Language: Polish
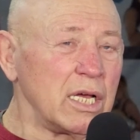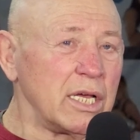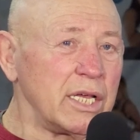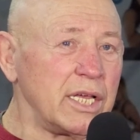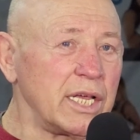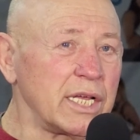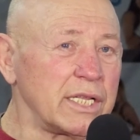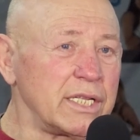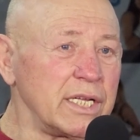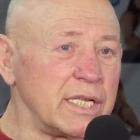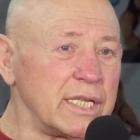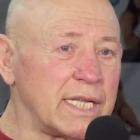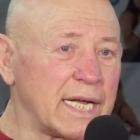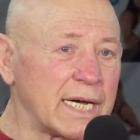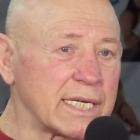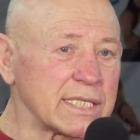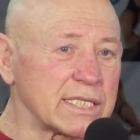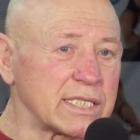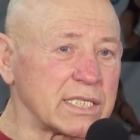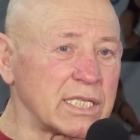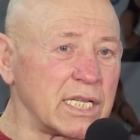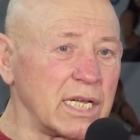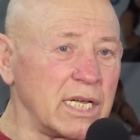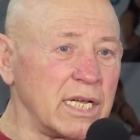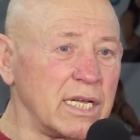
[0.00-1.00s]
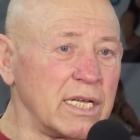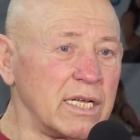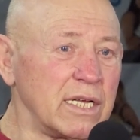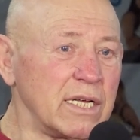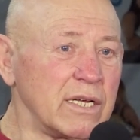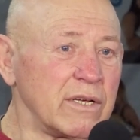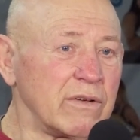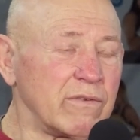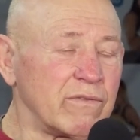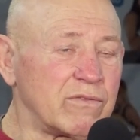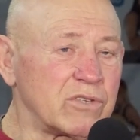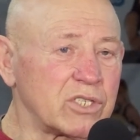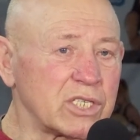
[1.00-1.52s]
11
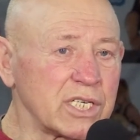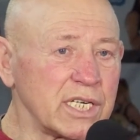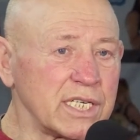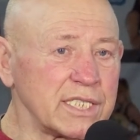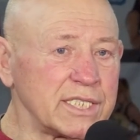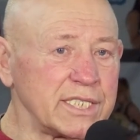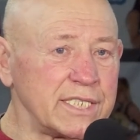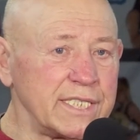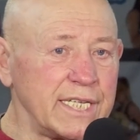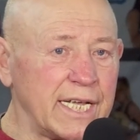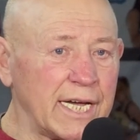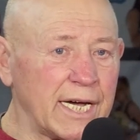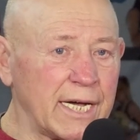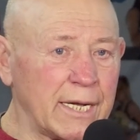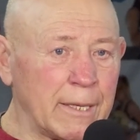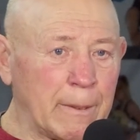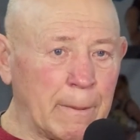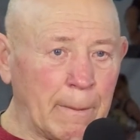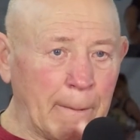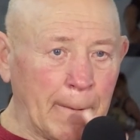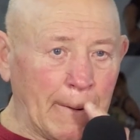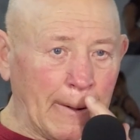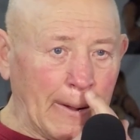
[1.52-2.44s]
września.